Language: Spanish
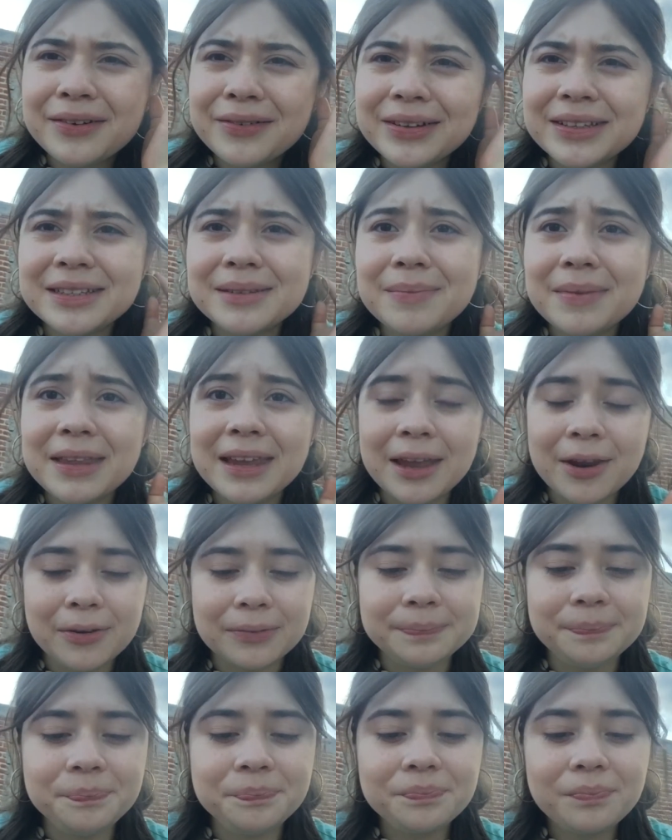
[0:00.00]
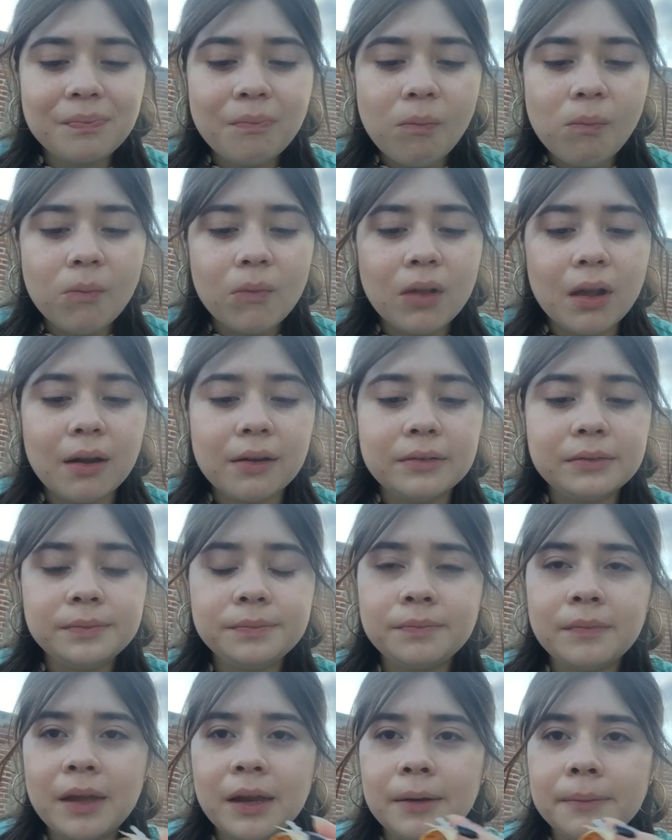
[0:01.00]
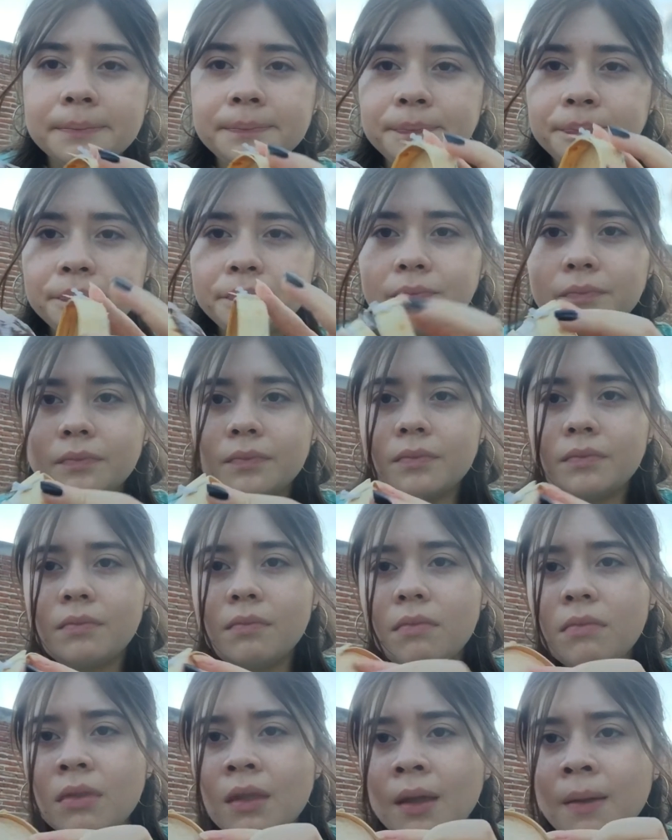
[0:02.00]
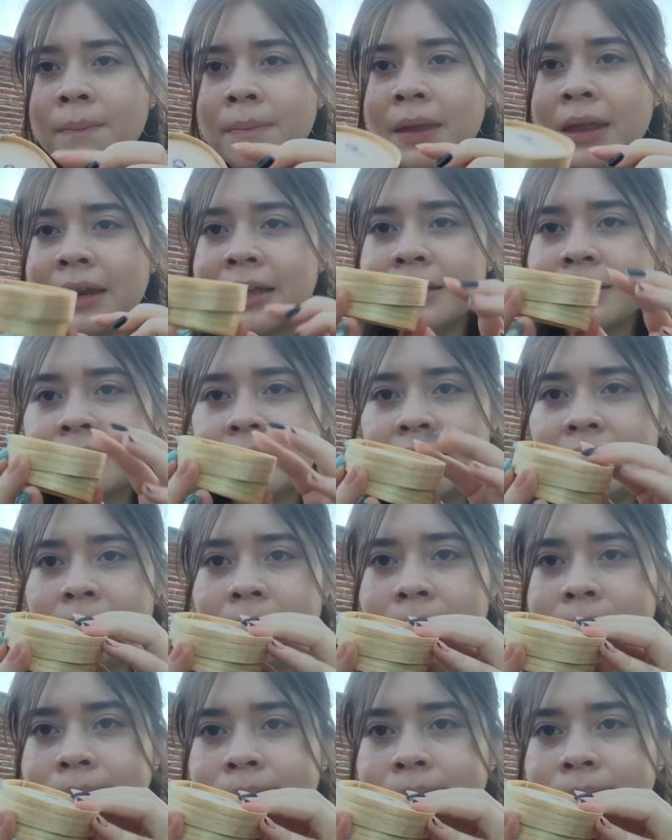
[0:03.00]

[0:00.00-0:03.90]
Algo así me dijeron. Ven, viene así